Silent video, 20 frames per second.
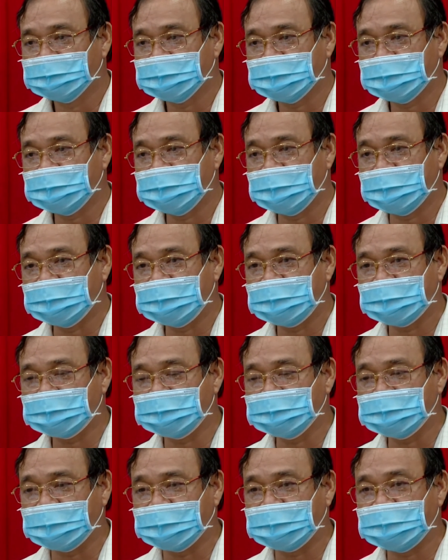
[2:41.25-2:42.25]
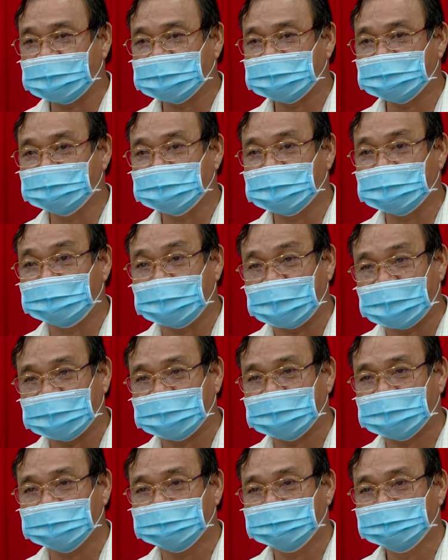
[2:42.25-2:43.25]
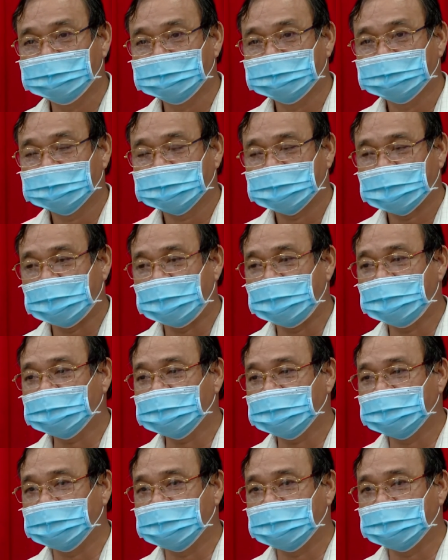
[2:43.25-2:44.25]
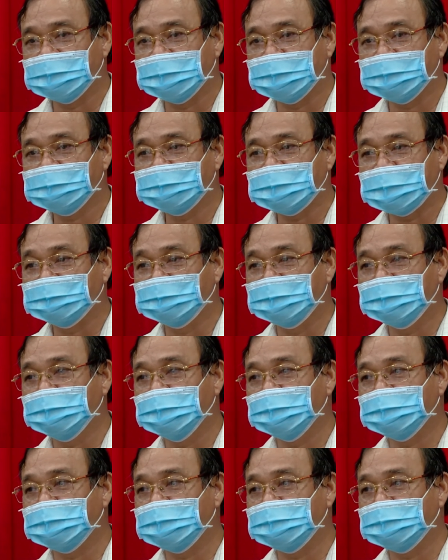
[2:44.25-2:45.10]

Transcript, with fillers: à, để là có thể là trong ngày mai á, có thì à, để thành phố Biên